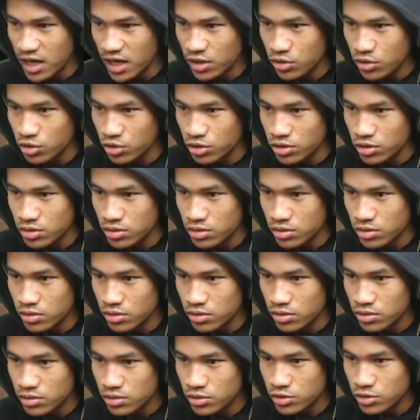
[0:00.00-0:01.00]
good.
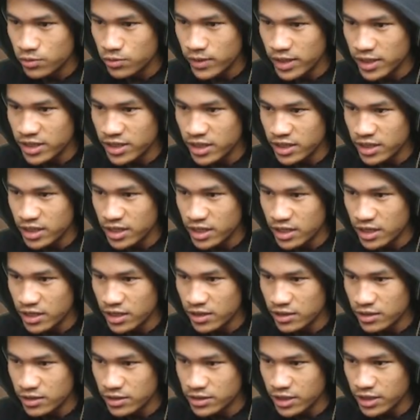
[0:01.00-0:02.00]
Coba kita
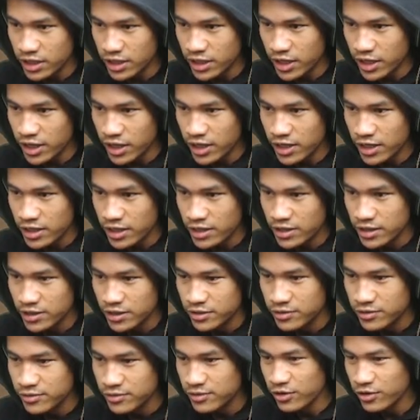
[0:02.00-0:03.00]
cek ya.
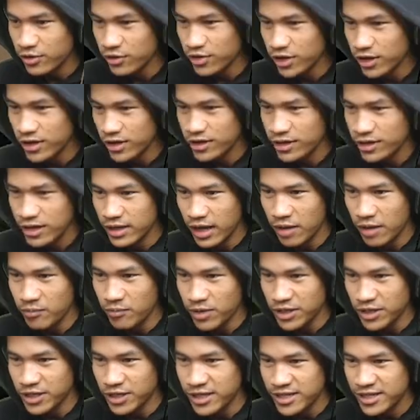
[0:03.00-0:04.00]
Oke,
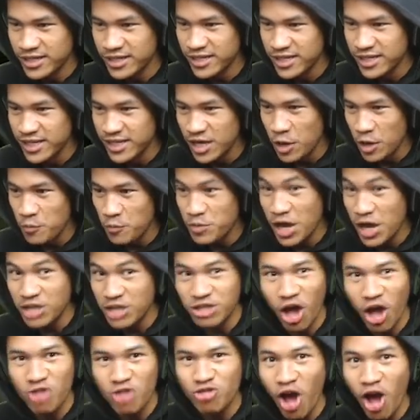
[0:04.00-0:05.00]
aman.
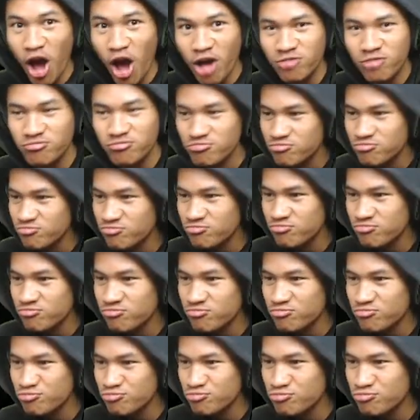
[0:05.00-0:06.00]
Biasanya
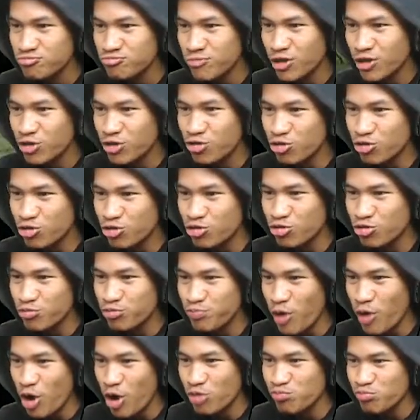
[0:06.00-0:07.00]
itu
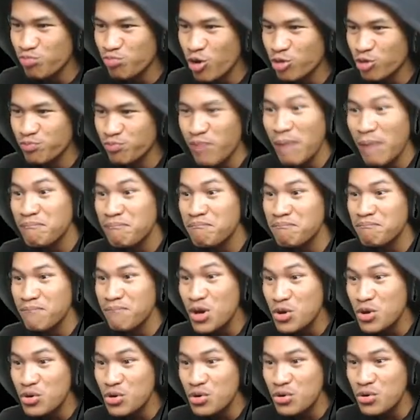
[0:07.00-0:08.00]
pohon-pohon
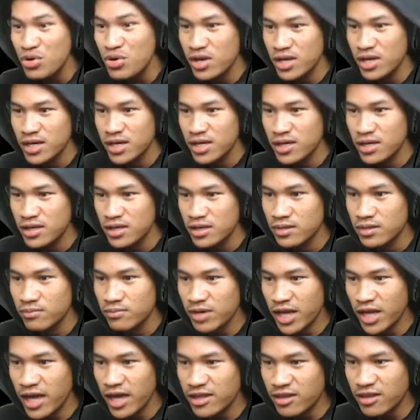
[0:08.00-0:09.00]
bambu
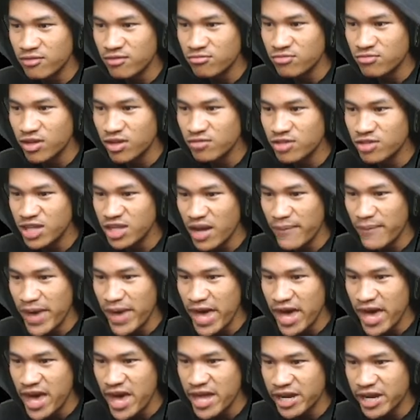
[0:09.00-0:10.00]
berkaitan yang tidak
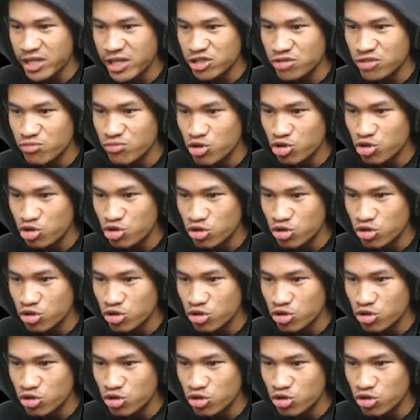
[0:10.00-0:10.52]
beres, Bung.